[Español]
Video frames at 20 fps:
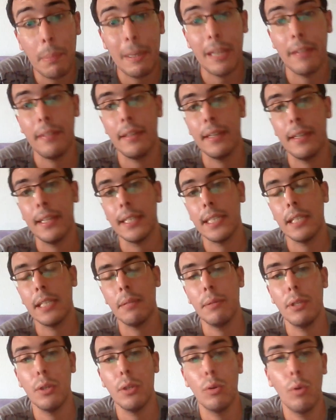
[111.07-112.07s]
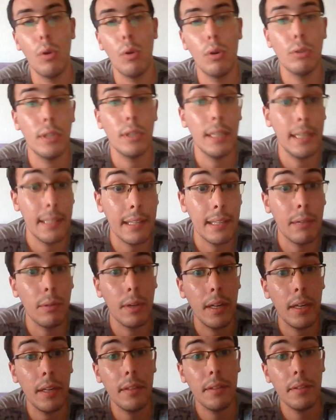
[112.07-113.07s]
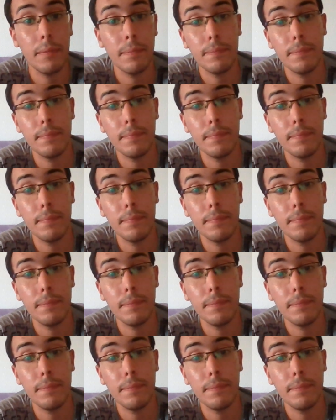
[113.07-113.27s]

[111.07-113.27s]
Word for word: para decir que ese videojuego tiene downgrade